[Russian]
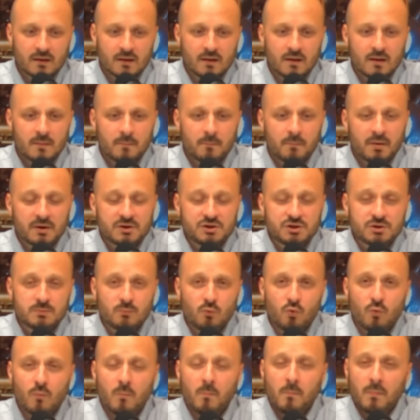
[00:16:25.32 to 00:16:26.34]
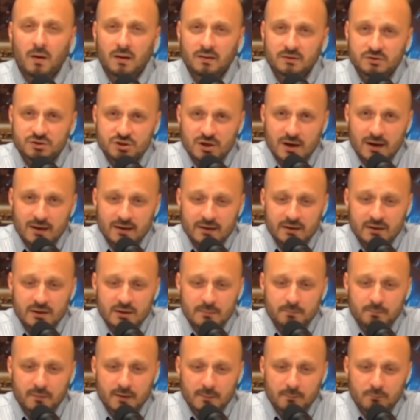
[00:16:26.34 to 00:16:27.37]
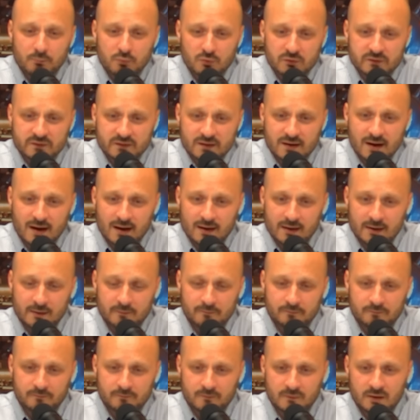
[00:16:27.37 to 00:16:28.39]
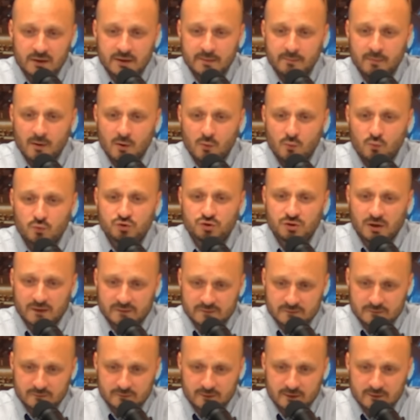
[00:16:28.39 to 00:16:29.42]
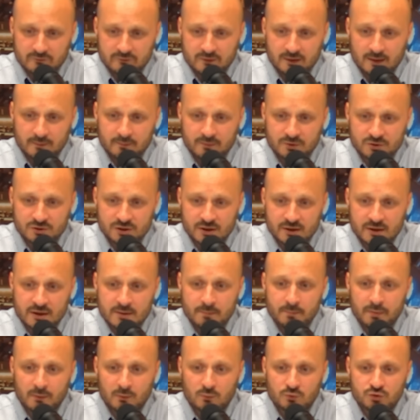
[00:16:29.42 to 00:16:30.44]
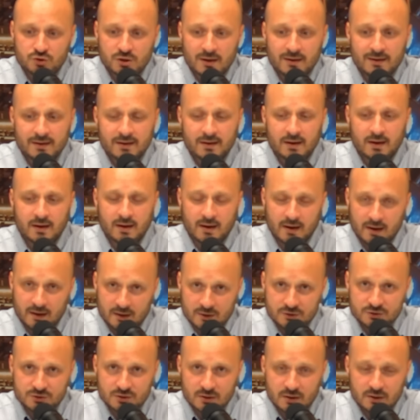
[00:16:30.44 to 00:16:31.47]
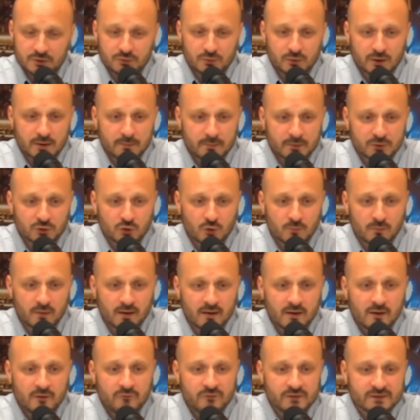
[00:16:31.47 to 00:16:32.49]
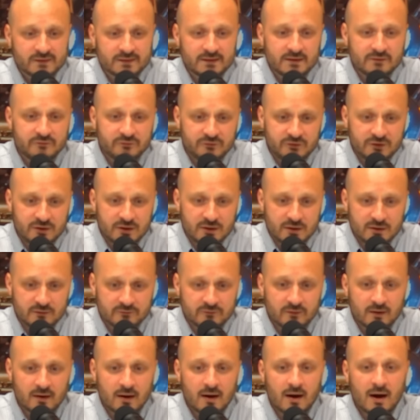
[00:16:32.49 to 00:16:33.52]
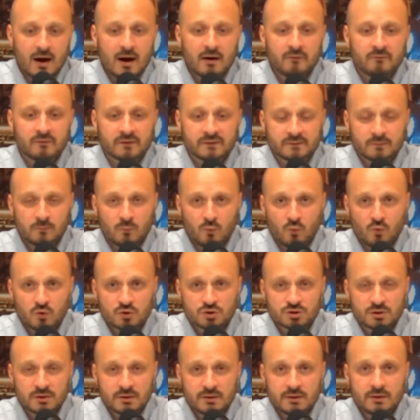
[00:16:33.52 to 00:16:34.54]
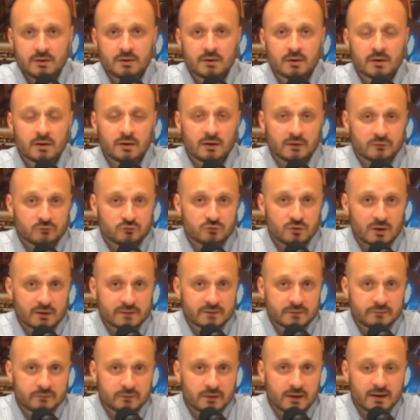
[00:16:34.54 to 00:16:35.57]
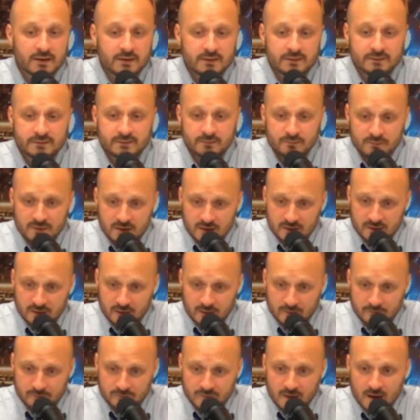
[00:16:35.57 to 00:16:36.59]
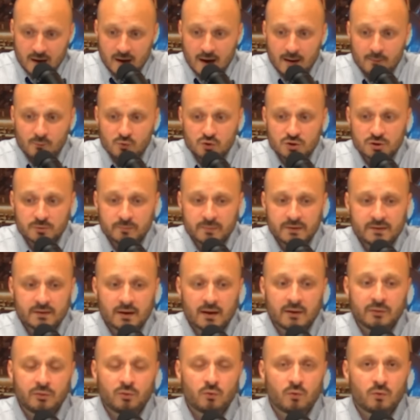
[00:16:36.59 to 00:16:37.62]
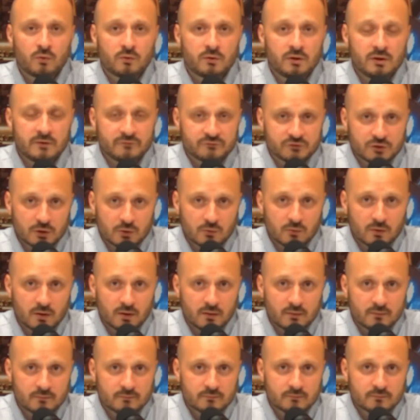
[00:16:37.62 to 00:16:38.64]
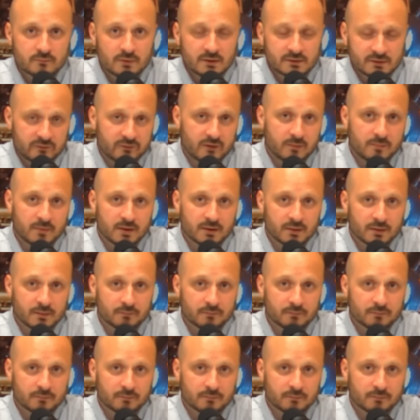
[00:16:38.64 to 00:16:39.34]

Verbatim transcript: Почему молчали и пропускали? Либо участвовали в грабеже и получали кэш, который потом везли в Киев, а возможно и государственная измена. А может быть одно и второе одновременно.